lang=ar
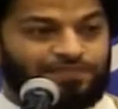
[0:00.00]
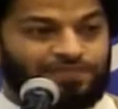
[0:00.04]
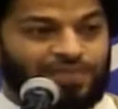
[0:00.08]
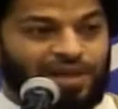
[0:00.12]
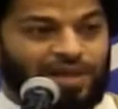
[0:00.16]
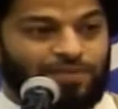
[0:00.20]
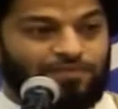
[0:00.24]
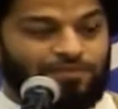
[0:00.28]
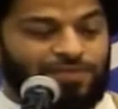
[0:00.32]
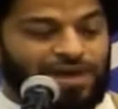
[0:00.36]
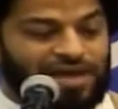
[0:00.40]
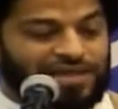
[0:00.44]

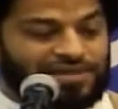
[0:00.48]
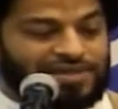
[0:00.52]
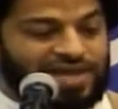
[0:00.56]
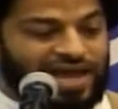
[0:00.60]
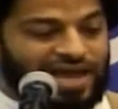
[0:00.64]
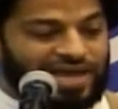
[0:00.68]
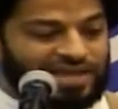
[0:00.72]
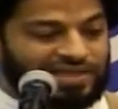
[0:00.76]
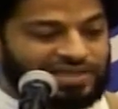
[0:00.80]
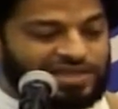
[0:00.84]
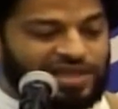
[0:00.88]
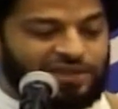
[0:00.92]
ما
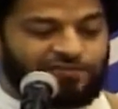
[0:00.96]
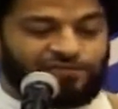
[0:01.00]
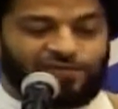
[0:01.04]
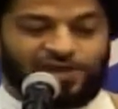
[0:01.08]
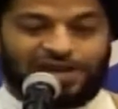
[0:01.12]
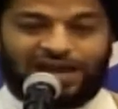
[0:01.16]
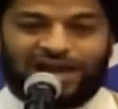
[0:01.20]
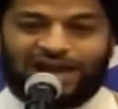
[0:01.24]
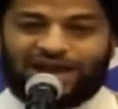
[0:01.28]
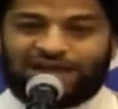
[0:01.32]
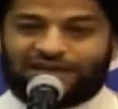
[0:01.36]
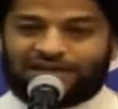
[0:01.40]
تختفي
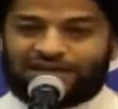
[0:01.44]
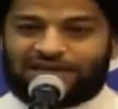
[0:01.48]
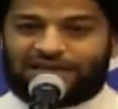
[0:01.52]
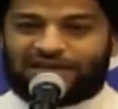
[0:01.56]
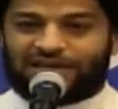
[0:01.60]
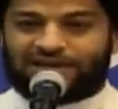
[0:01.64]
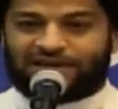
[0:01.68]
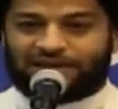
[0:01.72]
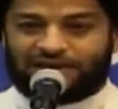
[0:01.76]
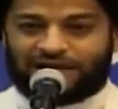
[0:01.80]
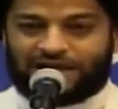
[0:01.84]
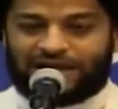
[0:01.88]

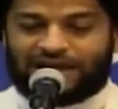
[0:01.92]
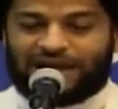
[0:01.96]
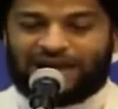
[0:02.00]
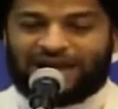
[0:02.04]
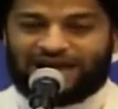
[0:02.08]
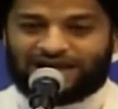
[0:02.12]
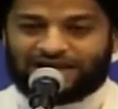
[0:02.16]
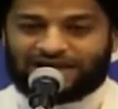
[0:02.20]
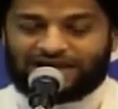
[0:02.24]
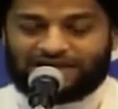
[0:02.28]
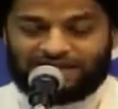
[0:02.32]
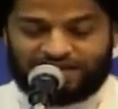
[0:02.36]
الحديق
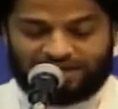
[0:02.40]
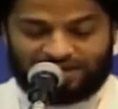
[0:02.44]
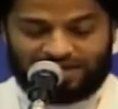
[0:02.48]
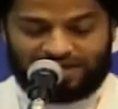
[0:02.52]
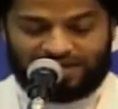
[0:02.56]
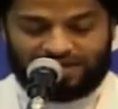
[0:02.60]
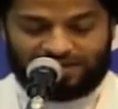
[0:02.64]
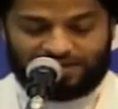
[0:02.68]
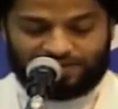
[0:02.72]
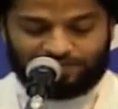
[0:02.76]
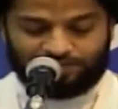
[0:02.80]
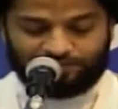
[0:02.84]

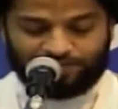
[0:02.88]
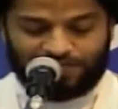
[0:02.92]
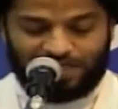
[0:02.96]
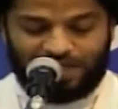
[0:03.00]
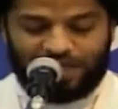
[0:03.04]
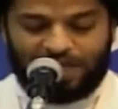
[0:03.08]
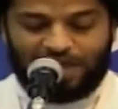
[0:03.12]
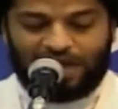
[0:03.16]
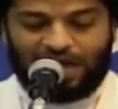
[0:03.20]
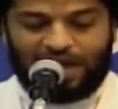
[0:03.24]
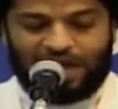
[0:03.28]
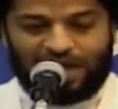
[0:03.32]
الحقيقة
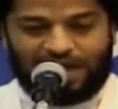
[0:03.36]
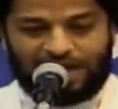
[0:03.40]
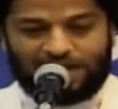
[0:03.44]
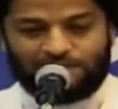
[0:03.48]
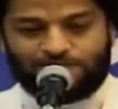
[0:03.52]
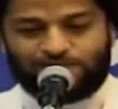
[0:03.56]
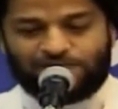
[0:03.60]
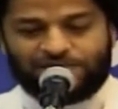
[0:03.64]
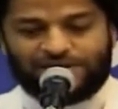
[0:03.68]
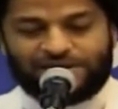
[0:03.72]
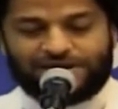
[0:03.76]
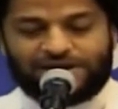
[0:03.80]

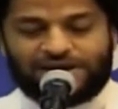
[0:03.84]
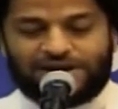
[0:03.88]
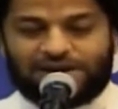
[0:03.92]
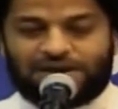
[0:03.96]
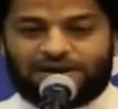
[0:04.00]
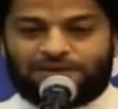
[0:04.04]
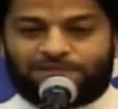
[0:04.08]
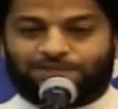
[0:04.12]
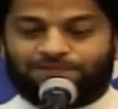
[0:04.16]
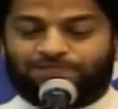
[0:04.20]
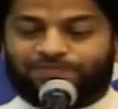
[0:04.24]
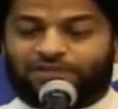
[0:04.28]
عبر
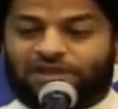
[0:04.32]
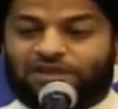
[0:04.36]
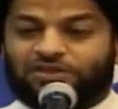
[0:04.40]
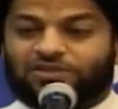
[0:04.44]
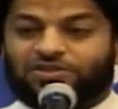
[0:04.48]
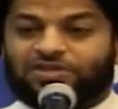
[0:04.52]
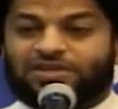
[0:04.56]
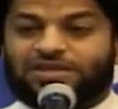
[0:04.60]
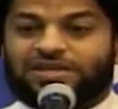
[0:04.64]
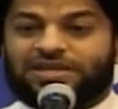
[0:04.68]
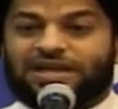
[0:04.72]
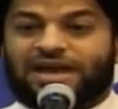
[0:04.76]

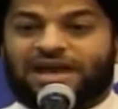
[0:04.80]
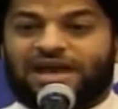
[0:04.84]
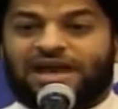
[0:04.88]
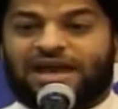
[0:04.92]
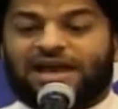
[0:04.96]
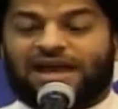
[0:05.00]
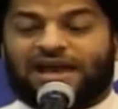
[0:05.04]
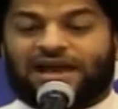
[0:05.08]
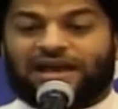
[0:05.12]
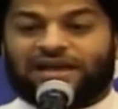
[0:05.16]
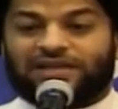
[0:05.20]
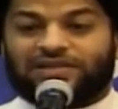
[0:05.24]

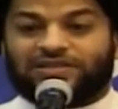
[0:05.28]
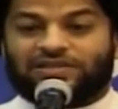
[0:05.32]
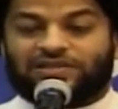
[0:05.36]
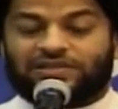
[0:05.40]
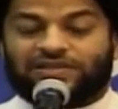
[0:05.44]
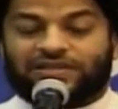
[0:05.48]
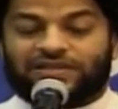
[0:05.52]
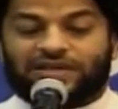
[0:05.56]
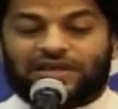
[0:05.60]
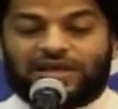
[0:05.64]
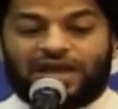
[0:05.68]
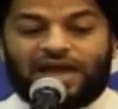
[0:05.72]
صناعة
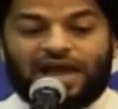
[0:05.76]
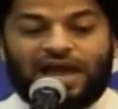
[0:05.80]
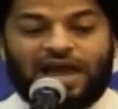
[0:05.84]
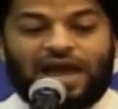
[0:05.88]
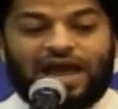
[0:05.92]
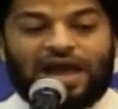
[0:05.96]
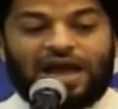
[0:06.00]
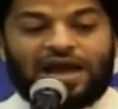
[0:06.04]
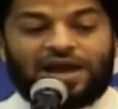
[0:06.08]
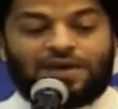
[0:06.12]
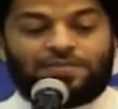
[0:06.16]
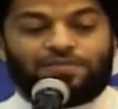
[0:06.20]

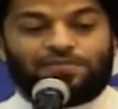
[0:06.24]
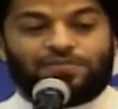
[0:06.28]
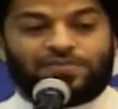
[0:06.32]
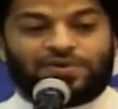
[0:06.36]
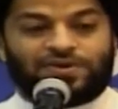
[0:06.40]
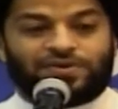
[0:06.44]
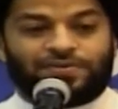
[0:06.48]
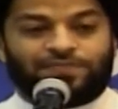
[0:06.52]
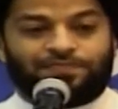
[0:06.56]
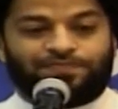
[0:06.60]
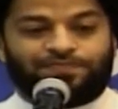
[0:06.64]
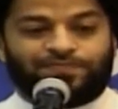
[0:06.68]
أمر
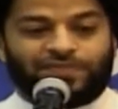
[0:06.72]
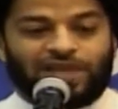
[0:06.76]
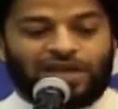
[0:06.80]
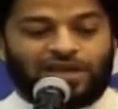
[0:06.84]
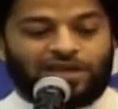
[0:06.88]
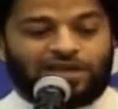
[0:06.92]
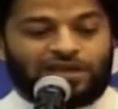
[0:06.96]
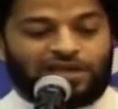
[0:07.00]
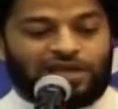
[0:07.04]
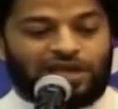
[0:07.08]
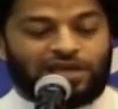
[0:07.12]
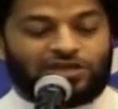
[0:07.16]

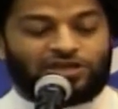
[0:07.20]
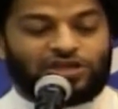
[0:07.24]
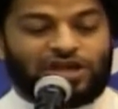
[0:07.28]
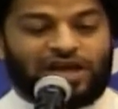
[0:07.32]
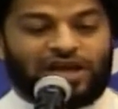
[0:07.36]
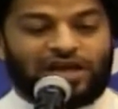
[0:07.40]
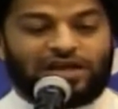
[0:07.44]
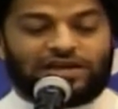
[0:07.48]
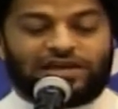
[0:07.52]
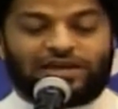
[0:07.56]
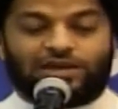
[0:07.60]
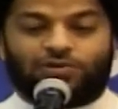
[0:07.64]

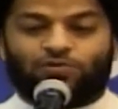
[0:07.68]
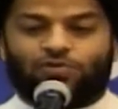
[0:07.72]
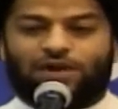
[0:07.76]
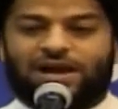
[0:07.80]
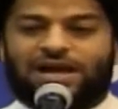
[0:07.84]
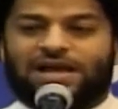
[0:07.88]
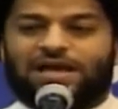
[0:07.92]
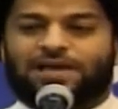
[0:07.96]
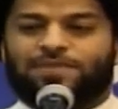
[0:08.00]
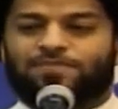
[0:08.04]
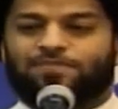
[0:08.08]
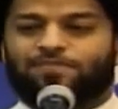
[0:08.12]
يجعل
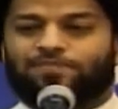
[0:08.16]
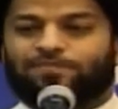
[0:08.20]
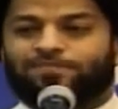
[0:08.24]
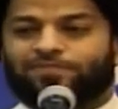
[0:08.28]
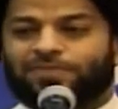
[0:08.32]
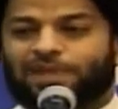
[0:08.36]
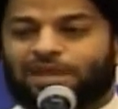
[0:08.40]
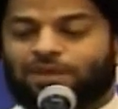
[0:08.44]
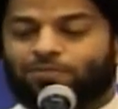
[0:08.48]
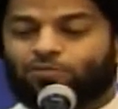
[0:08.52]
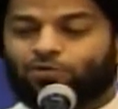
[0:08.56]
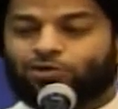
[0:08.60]
الوهم
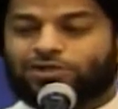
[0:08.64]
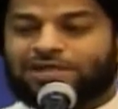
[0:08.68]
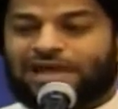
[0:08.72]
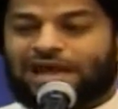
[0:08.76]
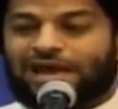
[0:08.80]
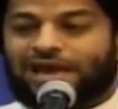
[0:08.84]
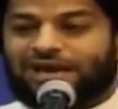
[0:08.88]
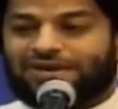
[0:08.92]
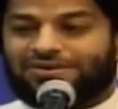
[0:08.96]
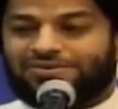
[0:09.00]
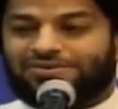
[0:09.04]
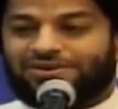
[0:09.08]

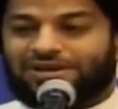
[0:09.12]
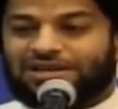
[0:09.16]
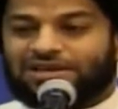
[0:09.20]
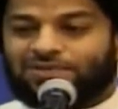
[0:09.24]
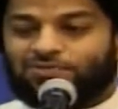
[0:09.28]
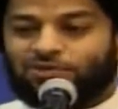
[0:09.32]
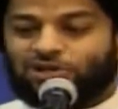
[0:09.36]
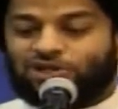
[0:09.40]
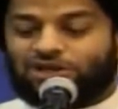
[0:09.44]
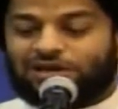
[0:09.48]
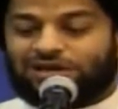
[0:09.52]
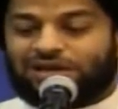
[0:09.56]
متحرك
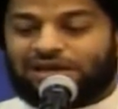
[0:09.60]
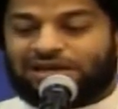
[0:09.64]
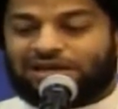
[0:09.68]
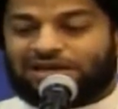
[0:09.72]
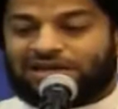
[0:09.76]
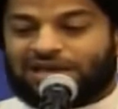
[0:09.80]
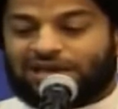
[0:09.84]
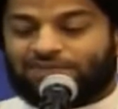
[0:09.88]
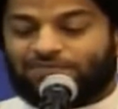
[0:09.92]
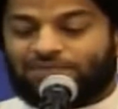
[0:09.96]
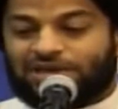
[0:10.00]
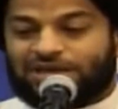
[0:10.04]
بشكل
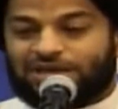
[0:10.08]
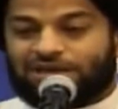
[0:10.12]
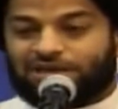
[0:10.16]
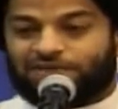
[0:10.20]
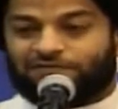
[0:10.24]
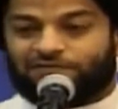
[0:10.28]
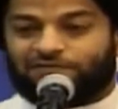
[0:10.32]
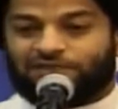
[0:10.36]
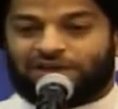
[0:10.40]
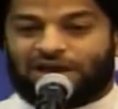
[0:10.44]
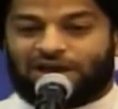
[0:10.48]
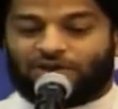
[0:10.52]
كبير
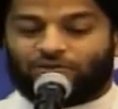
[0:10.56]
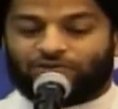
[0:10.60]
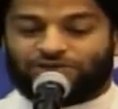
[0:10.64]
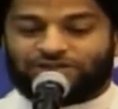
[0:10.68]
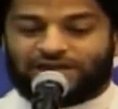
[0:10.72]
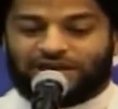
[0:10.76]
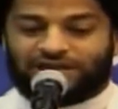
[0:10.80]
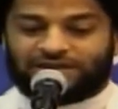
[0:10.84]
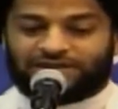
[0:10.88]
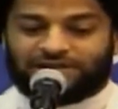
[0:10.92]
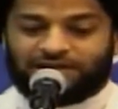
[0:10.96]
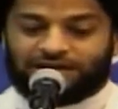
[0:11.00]
في
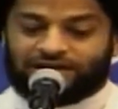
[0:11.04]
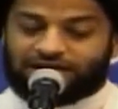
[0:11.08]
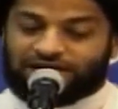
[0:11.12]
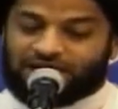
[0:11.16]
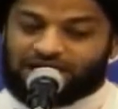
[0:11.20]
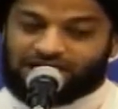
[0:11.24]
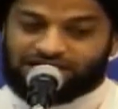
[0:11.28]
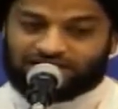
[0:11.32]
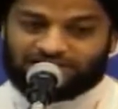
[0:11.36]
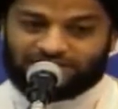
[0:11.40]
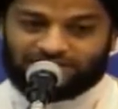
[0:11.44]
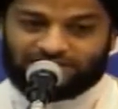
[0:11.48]
أوساط
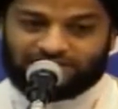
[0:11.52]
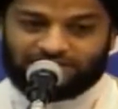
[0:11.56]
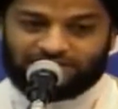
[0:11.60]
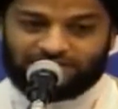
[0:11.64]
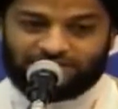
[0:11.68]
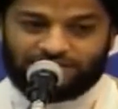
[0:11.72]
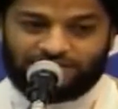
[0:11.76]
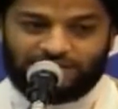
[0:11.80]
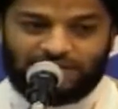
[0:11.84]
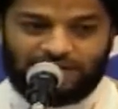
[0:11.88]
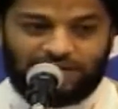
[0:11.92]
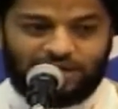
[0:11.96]
الناس
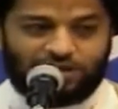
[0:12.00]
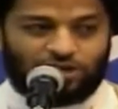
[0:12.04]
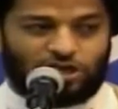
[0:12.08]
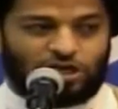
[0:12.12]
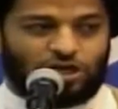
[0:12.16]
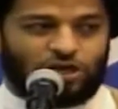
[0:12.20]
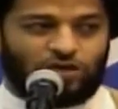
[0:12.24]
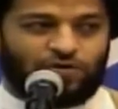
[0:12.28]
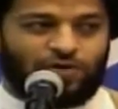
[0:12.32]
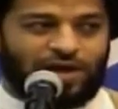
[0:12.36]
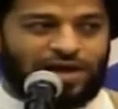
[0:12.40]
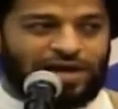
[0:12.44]

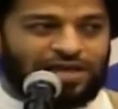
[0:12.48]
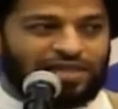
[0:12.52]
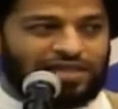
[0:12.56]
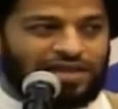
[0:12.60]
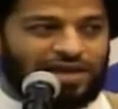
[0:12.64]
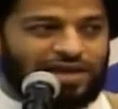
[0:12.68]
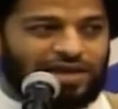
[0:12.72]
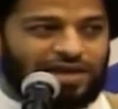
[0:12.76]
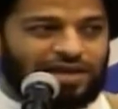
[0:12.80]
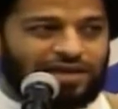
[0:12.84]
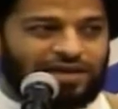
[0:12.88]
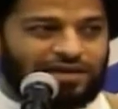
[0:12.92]
شنو
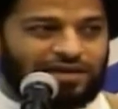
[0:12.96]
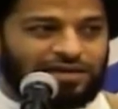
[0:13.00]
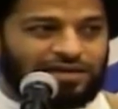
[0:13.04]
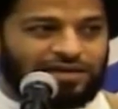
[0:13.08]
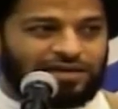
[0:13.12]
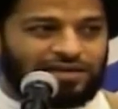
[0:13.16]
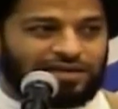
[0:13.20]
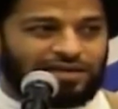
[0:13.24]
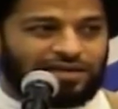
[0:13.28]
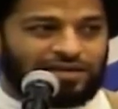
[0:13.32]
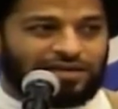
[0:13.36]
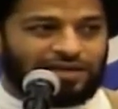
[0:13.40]
هذا
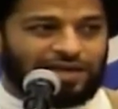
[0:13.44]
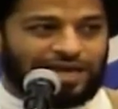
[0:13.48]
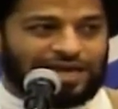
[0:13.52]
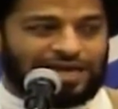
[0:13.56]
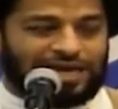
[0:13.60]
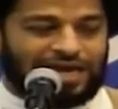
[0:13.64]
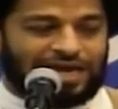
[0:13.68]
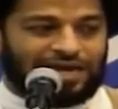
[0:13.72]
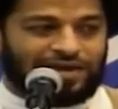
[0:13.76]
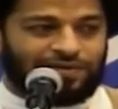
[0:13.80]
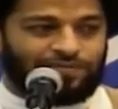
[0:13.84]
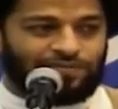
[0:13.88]

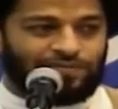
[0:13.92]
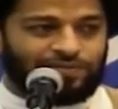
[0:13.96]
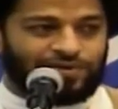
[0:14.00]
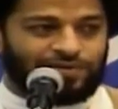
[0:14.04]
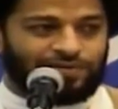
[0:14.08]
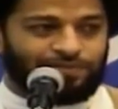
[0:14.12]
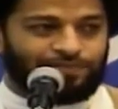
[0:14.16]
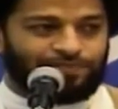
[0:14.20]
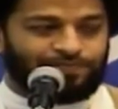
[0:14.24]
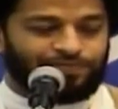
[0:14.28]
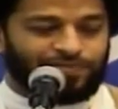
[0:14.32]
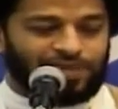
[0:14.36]

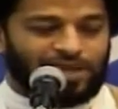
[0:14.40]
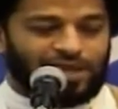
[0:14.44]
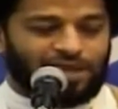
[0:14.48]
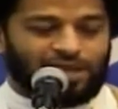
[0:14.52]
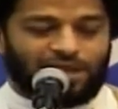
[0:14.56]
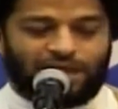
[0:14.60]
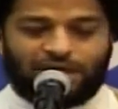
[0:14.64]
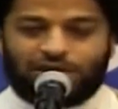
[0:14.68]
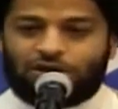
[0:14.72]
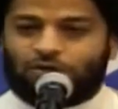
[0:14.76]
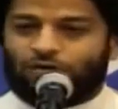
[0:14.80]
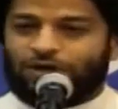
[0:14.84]
الأمر
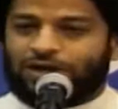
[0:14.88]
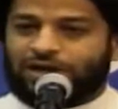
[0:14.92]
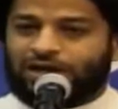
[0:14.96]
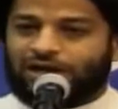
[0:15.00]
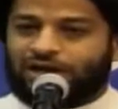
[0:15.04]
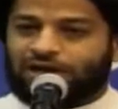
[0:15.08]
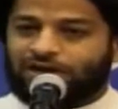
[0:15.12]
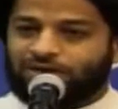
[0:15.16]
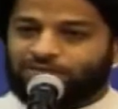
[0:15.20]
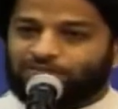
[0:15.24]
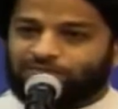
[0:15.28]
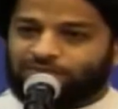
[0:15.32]
أيها
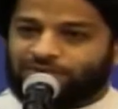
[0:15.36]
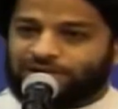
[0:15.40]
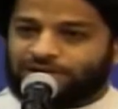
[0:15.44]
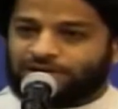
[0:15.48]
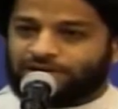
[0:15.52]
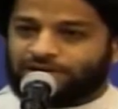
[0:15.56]
الأحبة